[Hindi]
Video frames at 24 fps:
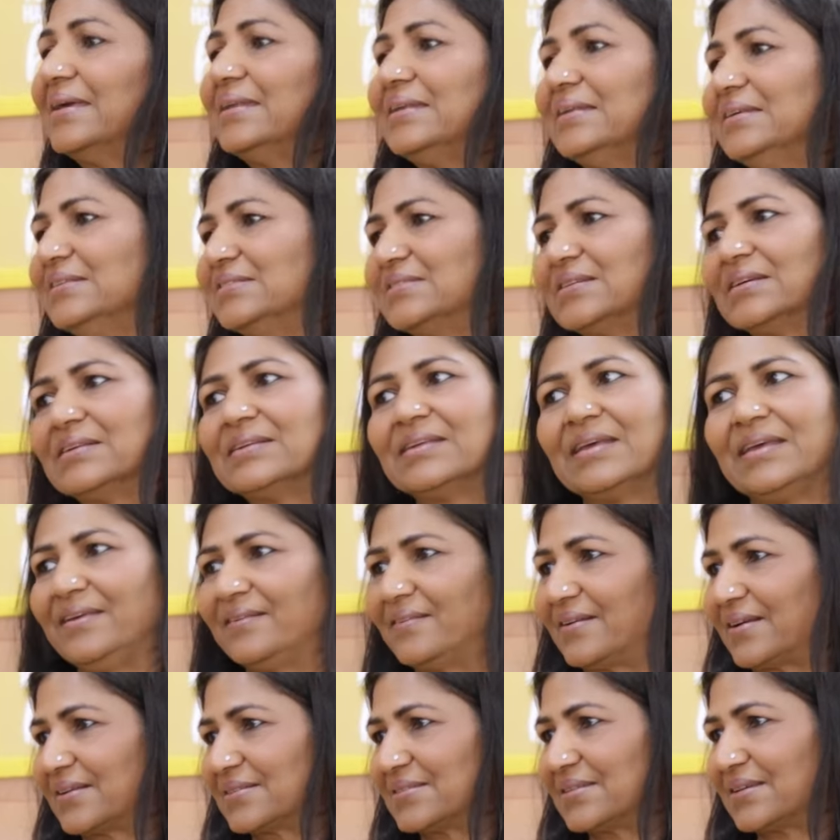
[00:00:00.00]
के नीचे नहीं
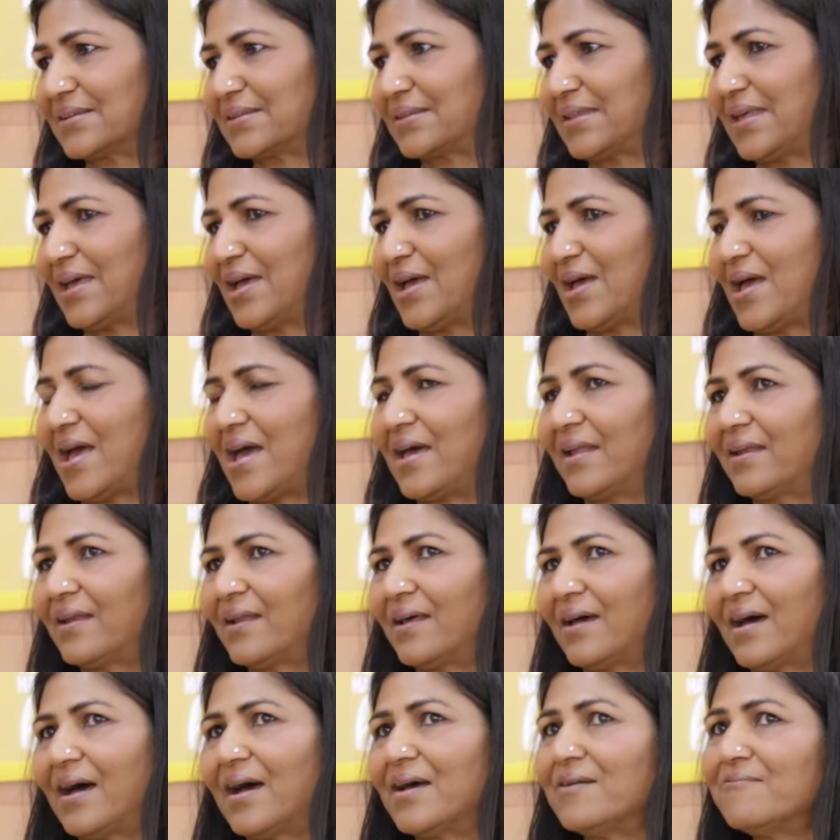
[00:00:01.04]
रख सकता है एंड
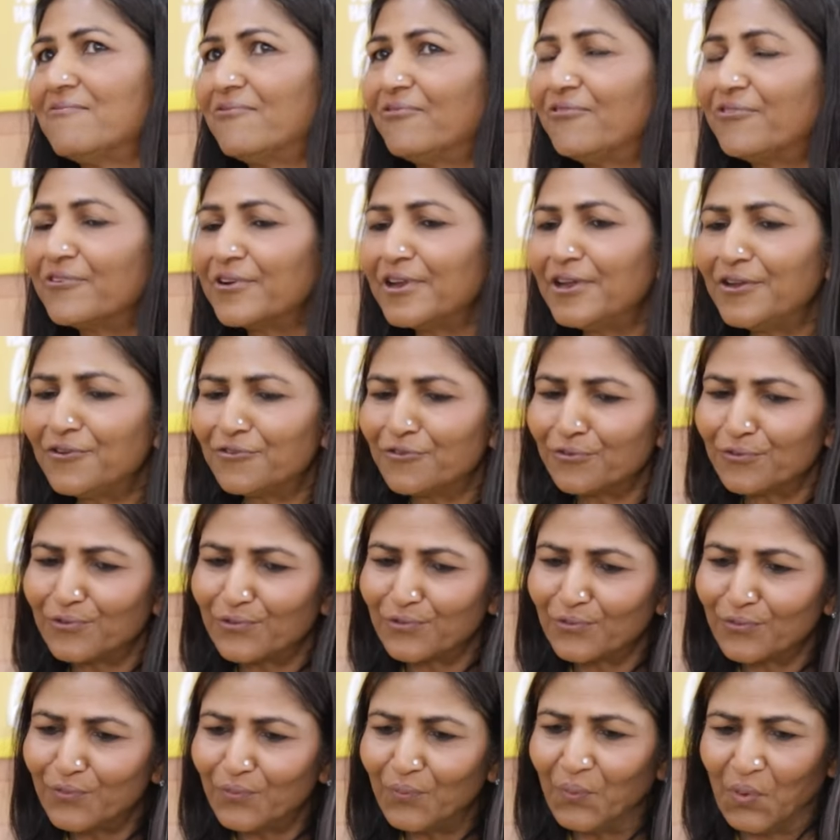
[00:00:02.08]
आई एम फ्री टू
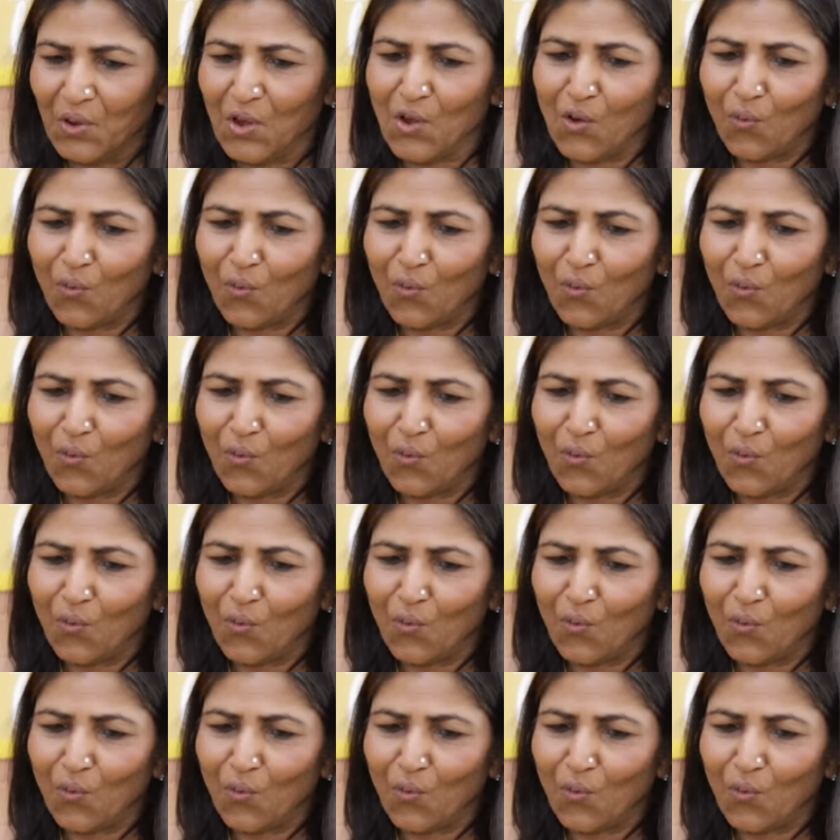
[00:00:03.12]
डू